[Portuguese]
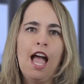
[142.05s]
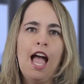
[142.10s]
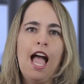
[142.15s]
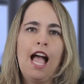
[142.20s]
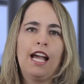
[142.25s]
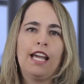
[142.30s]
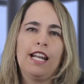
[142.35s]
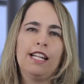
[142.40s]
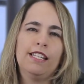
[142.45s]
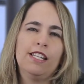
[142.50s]

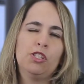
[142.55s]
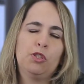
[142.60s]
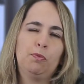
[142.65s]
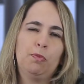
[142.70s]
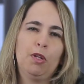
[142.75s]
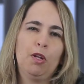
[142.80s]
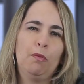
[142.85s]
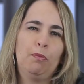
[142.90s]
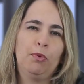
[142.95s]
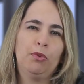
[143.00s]
Agradeço
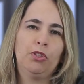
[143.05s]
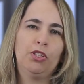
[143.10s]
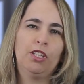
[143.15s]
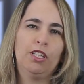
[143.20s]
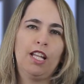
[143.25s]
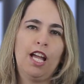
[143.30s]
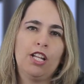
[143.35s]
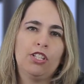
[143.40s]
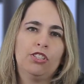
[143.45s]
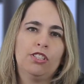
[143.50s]
pela
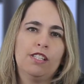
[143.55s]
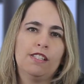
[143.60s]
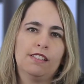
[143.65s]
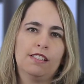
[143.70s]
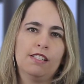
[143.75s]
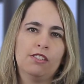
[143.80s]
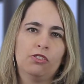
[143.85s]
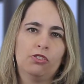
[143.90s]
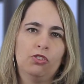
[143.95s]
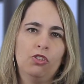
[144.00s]
oportunidade
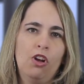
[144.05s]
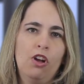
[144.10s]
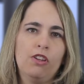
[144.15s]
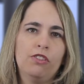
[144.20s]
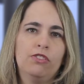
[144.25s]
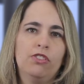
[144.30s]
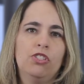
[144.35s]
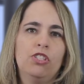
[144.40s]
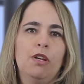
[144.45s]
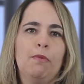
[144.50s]
do consórcio